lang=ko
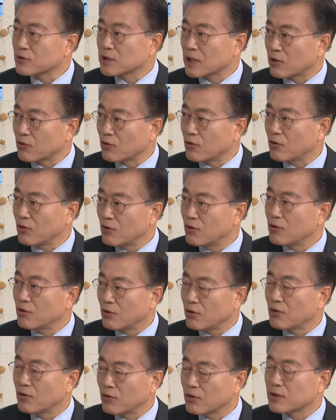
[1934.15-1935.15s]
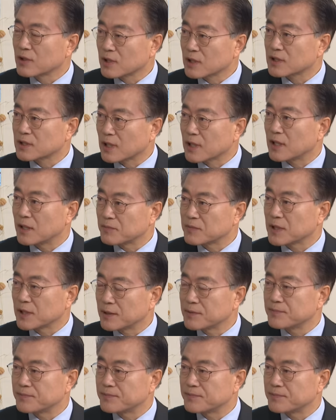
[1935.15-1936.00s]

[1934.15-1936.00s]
있다고 그렇게 생각합니다.